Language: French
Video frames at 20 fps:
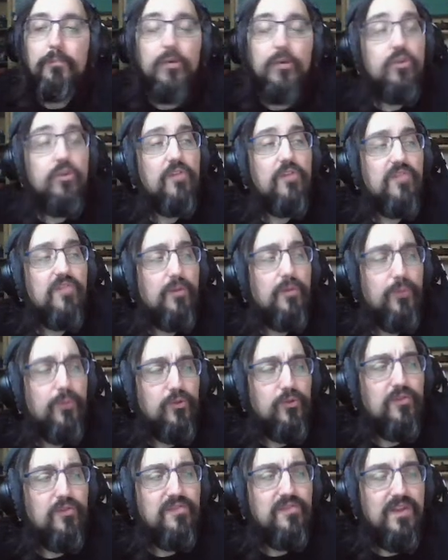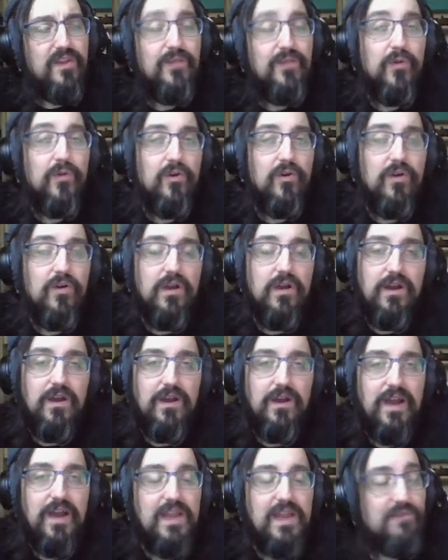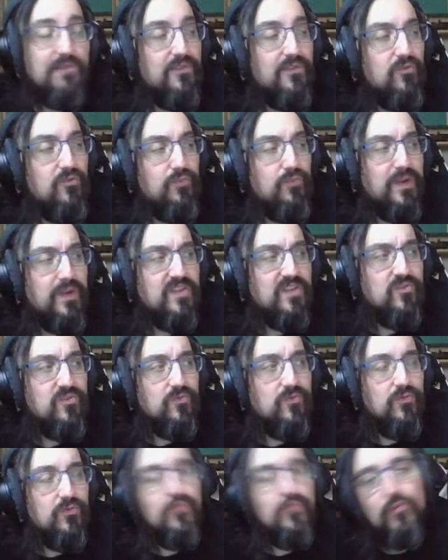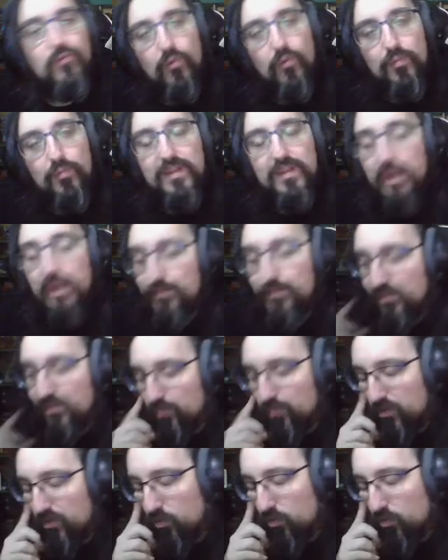attends, potentiellement, euh, à la fin du patch, on, mettra un petit tweet de